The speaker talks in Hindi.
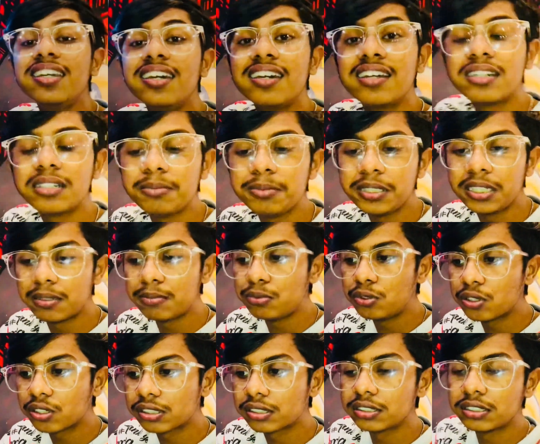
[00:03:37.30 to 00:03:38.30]
यार अभी हम
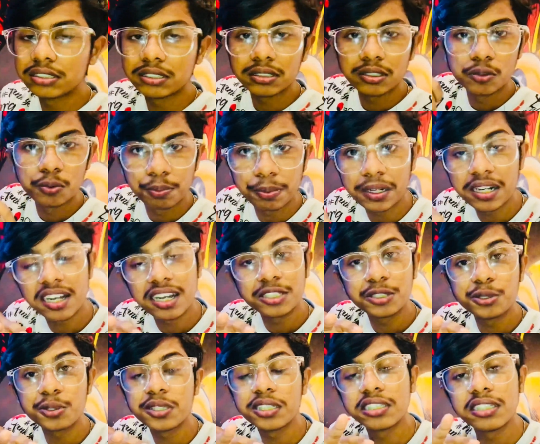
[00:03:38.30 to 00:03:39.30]
लोग ऊपर आ
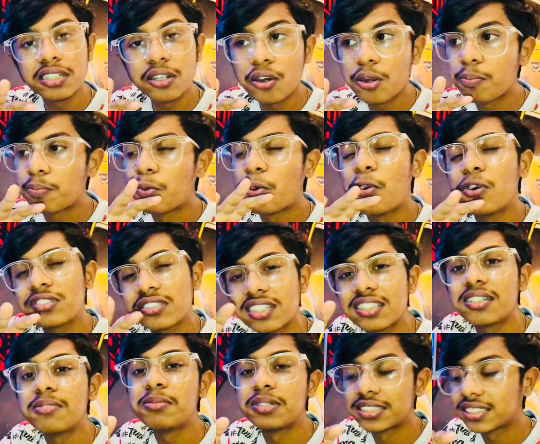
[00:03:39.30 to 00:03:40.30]
चुके थे और बहुत
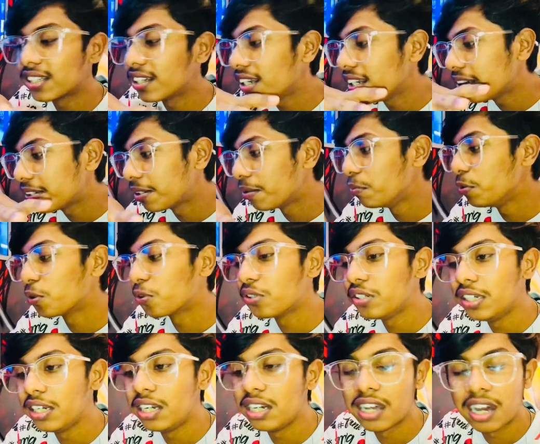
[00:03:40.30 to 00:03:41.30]
ज़्यादा मज़ा आया हम लोगों
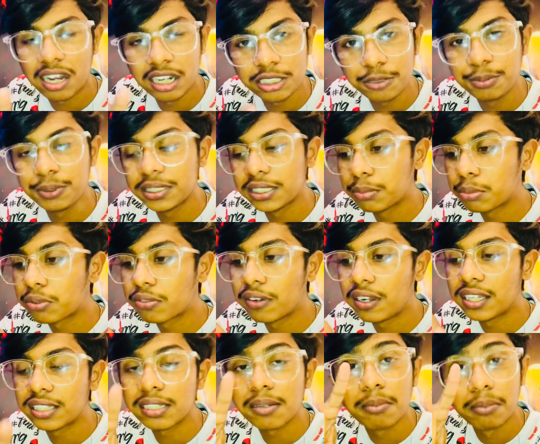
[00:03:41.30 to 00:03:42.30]
ने लार्ज पिज़्ज़ा
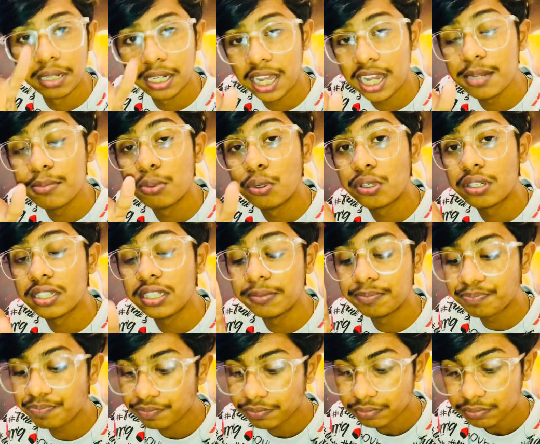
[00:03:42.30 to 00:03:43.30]
मंगवाया था मलाई बोटी
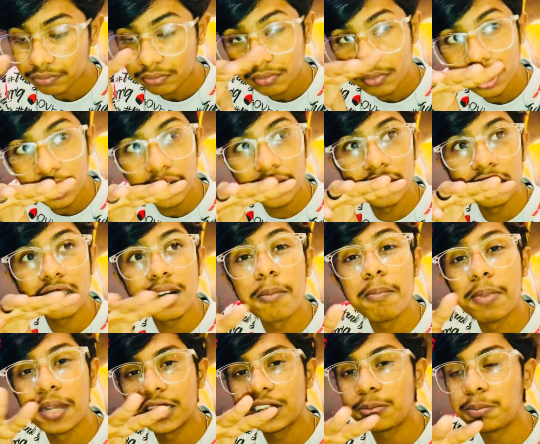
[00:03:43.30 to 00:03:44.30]
इनका
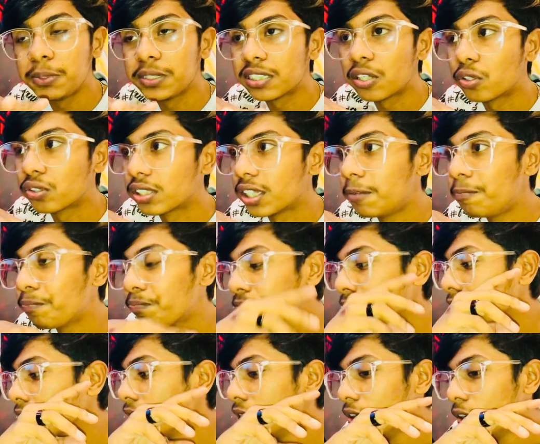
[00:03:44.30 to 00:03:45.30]
बेस्ट पिज़्ज़ा होता
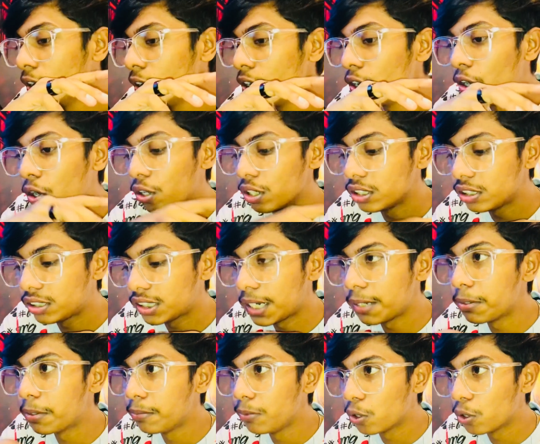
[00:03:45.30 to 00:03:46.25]
है और इस टाइम हम